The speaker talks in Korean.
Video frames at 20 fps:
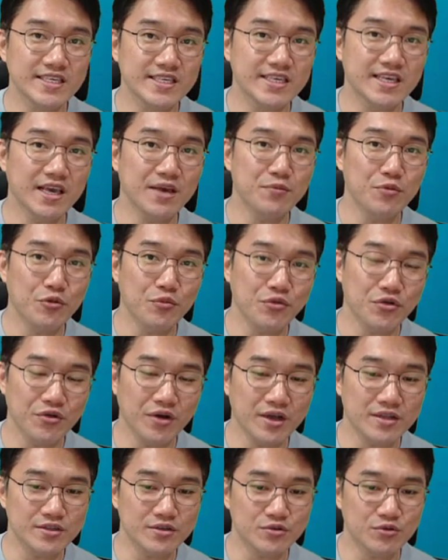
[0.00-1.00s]
이게
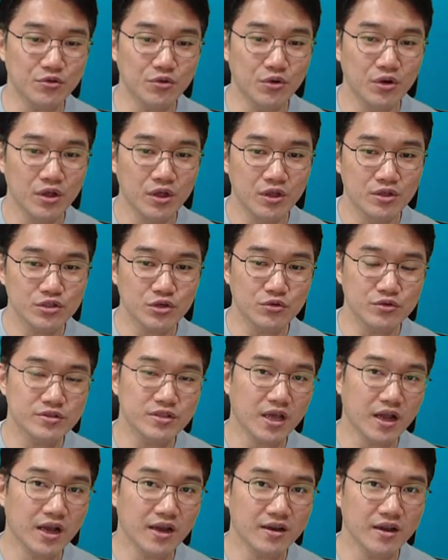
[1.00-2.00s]
목표가 아니고 저는
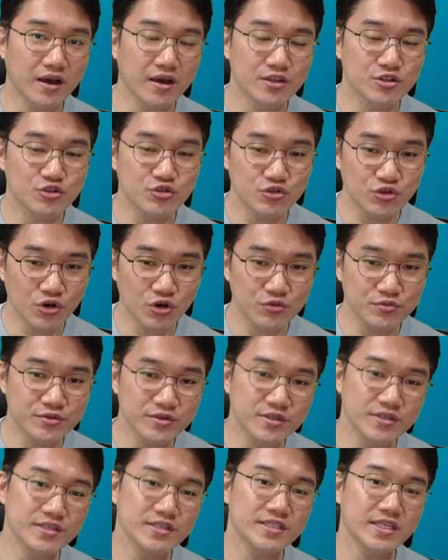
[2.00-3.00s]
딱 하나
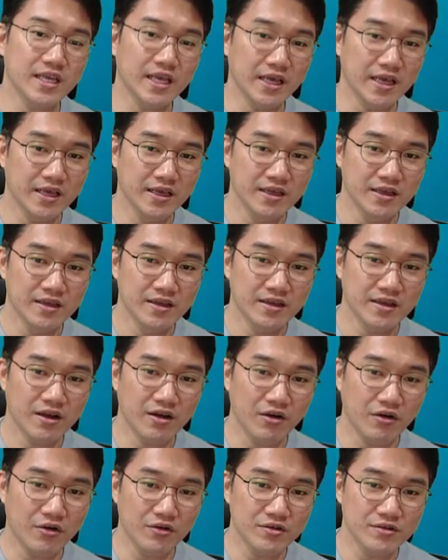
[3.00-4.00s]
취업을 이제
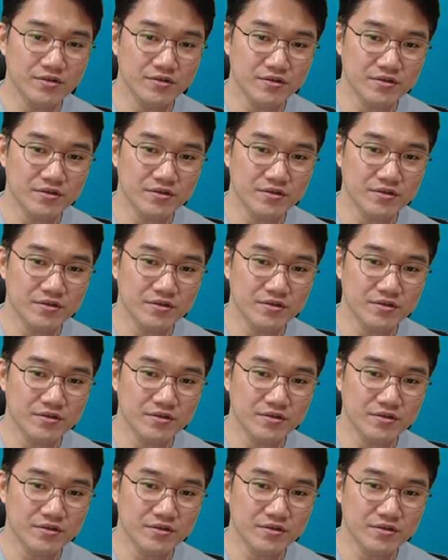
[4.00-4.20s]
어,